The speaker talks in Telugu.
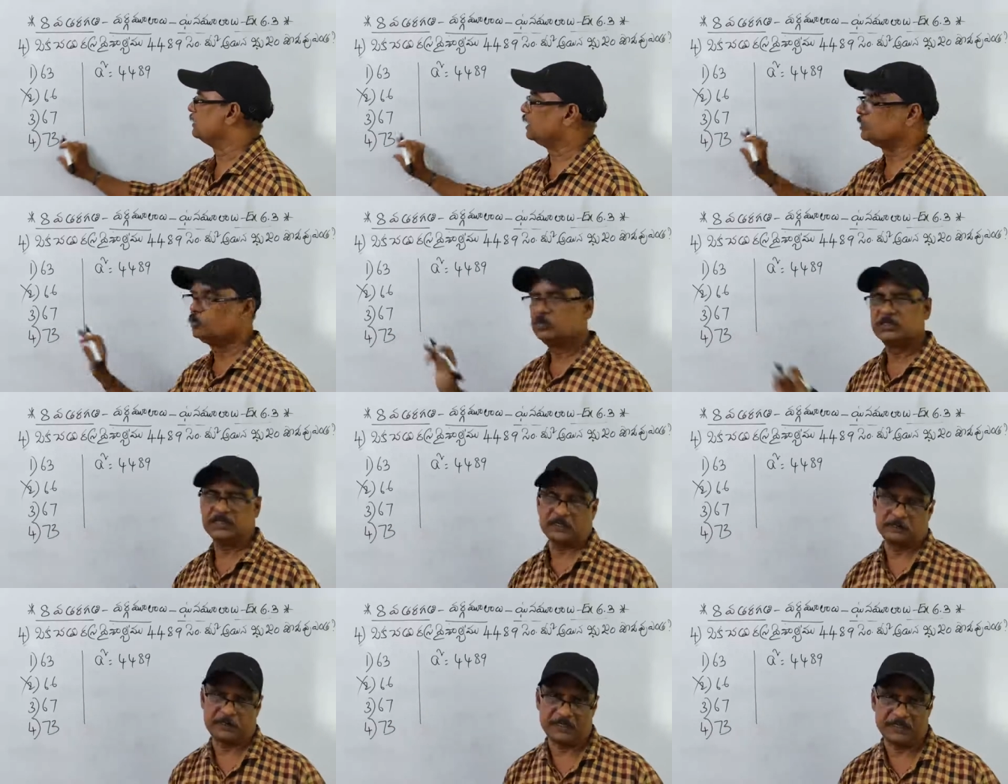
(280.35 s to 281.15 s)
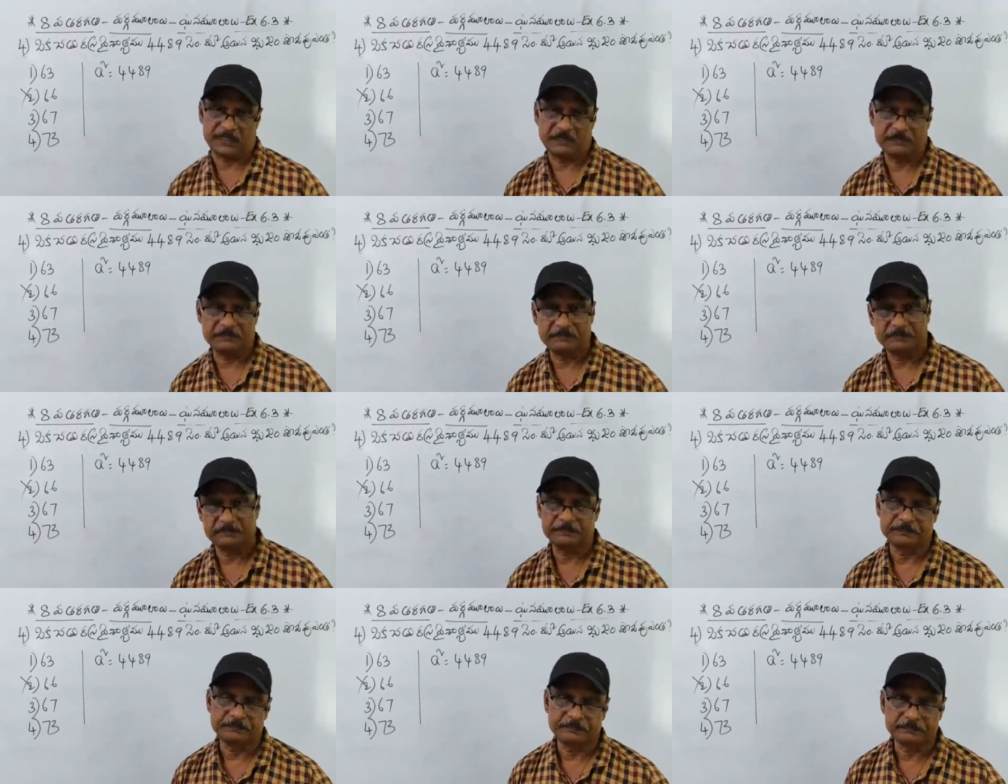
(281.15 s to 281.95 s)
అది కూడా సరిపోయింది
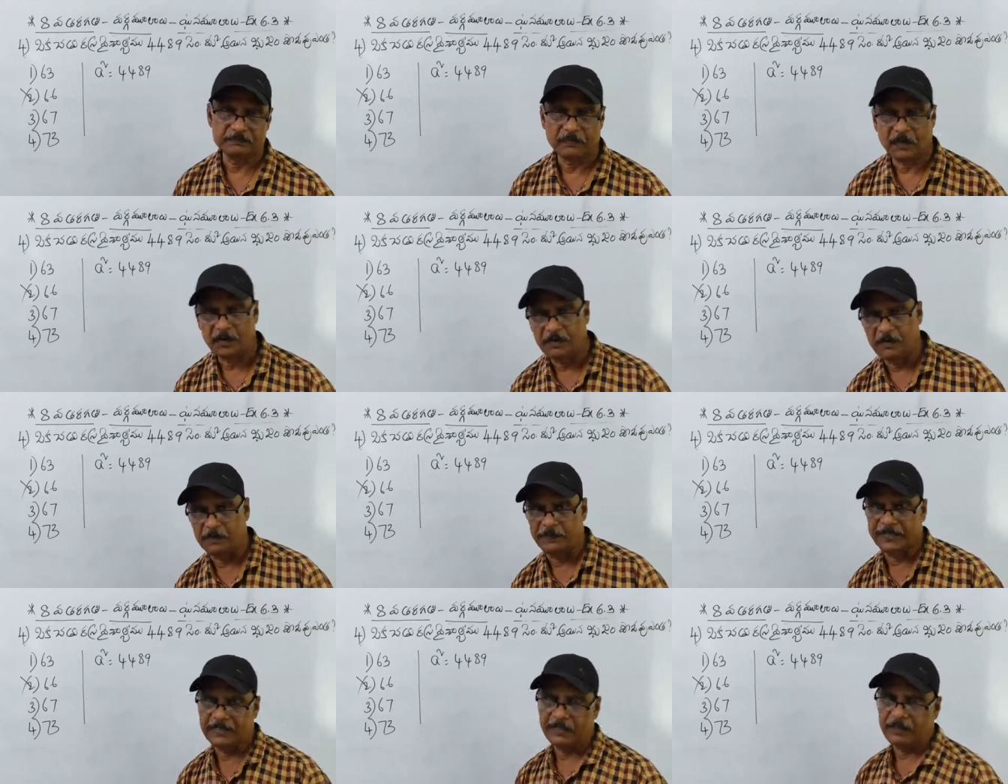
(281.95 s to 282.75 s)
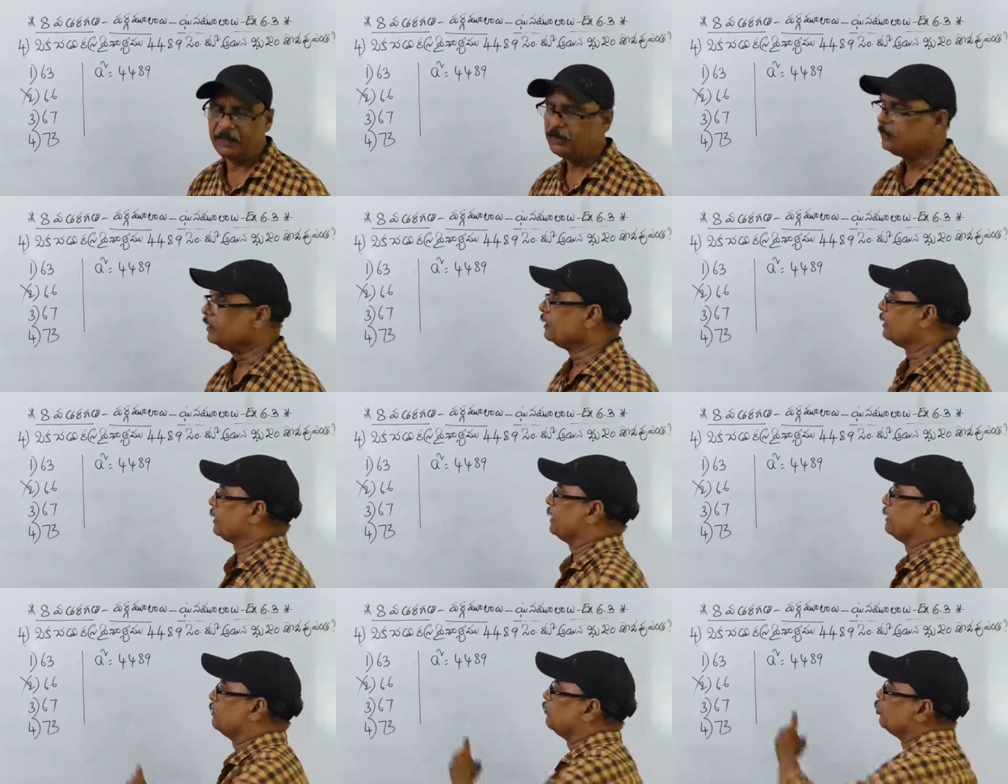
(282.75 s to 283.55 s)
సరిపోయింది కదా
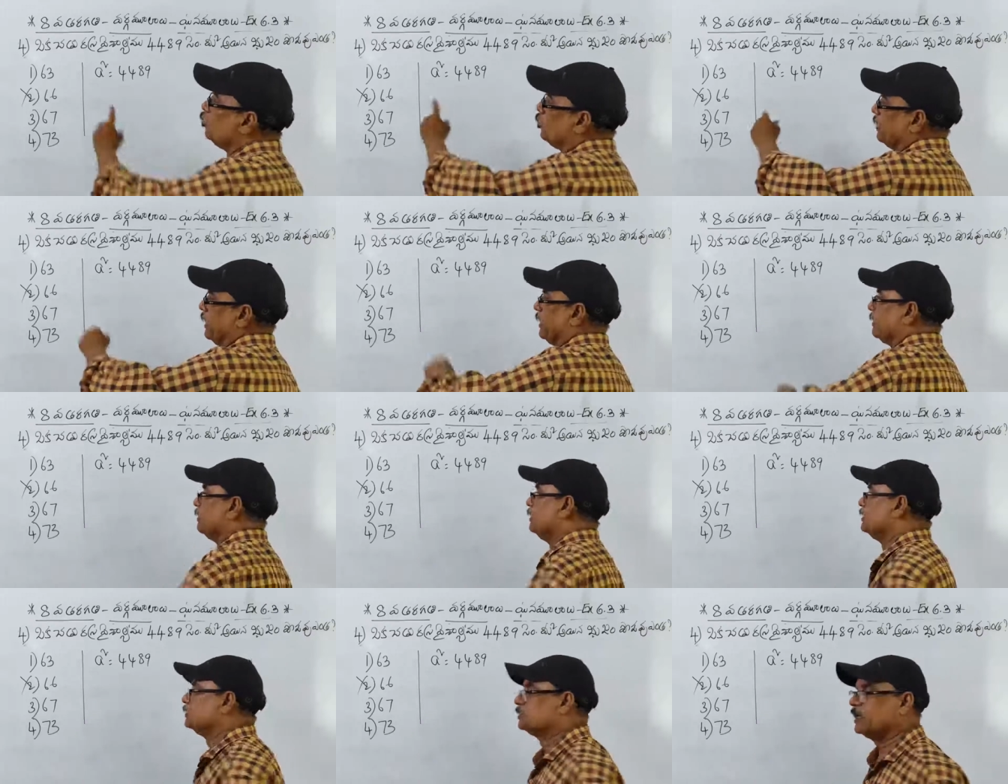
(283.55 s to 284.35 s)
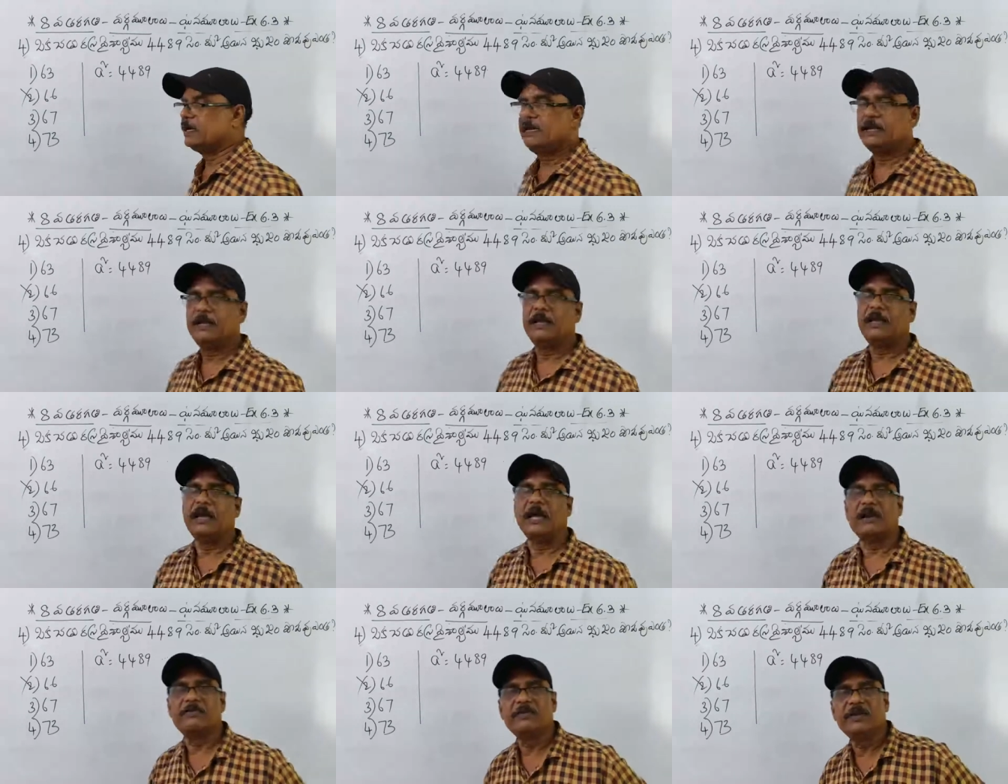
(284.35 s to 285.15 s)
రైట్ మూడు ఉన్నాయి సరే
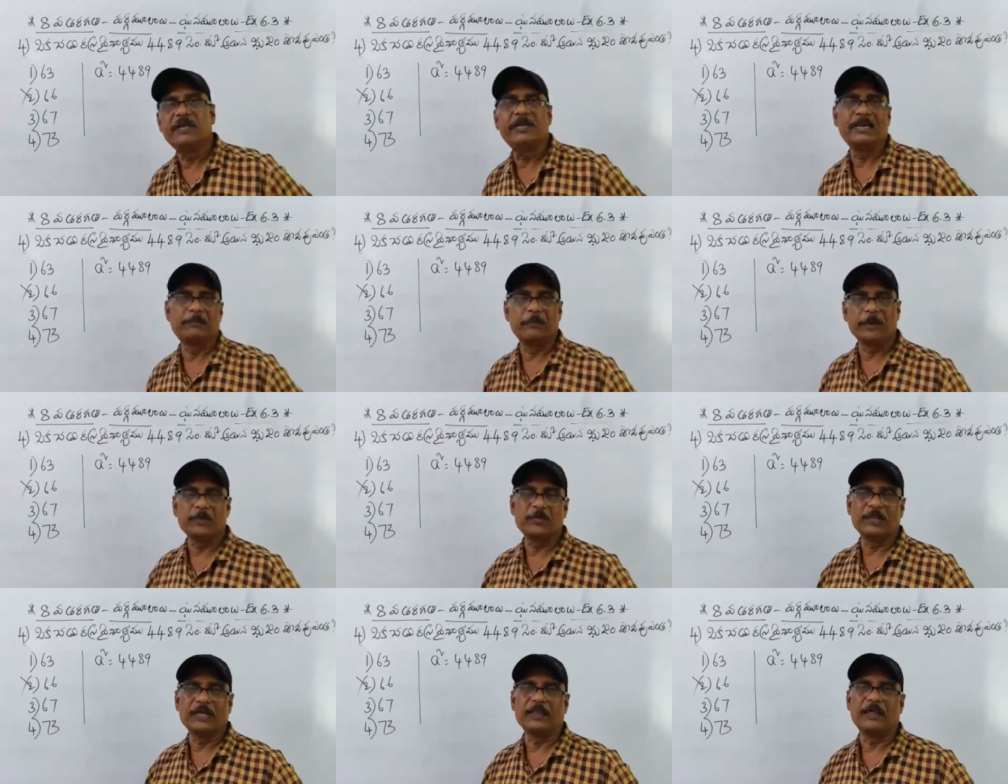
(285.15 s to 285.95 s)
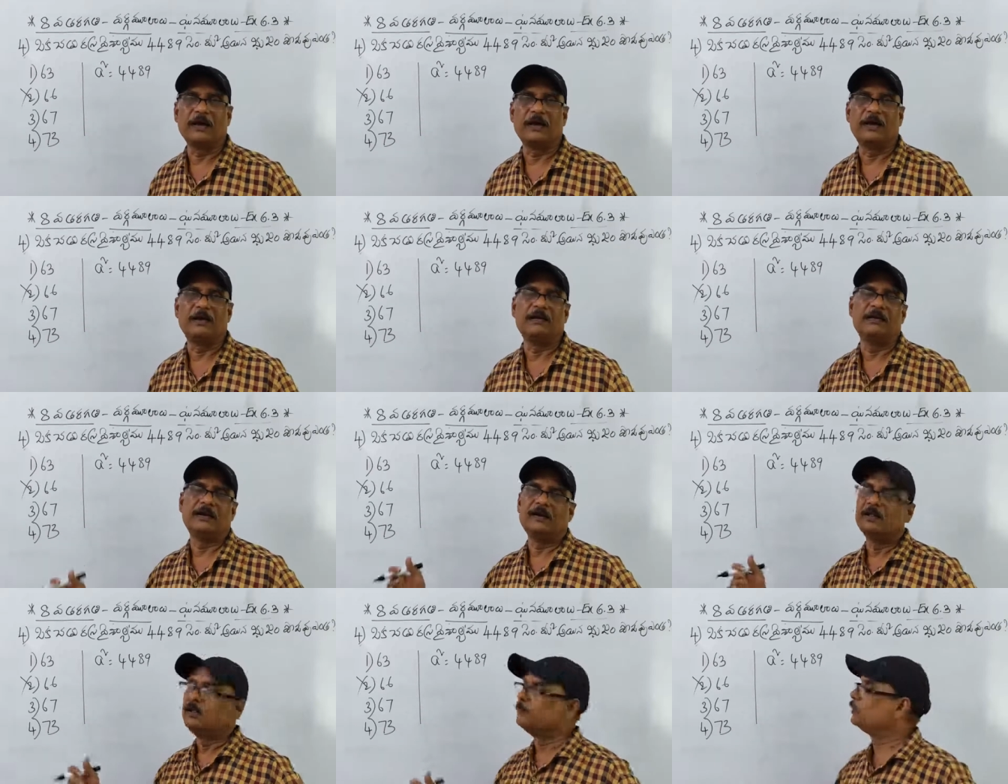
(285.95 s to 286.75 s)
అరవై డెబ్బై ఉంది కదా
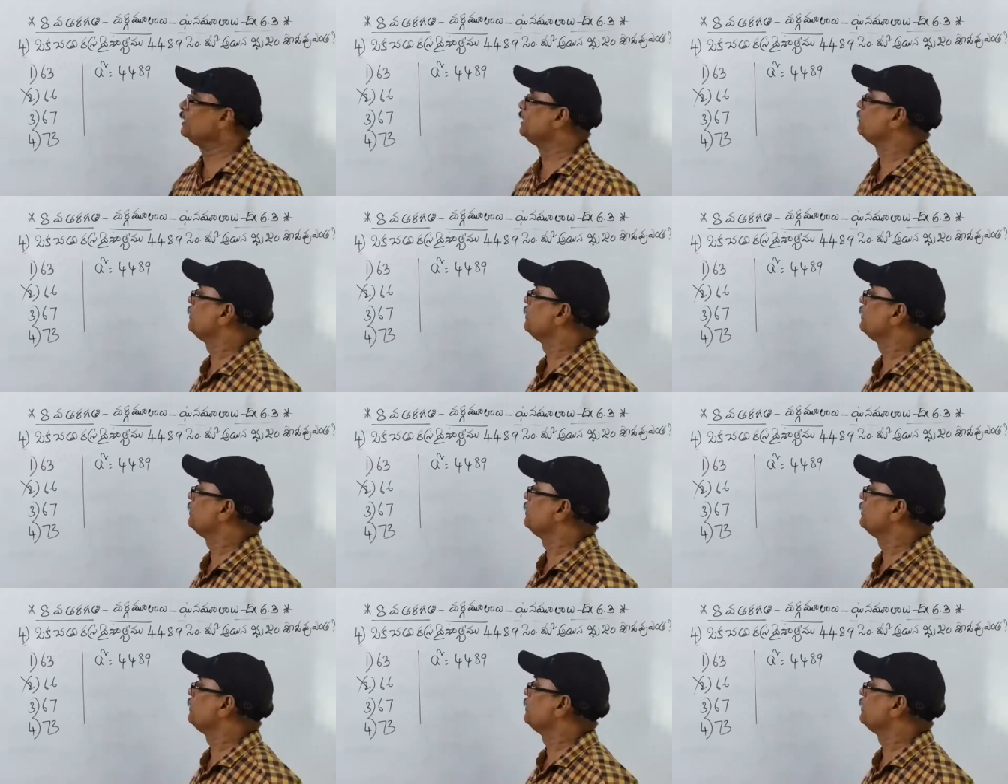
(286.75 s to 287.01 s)
ఇప్పుడు నీకు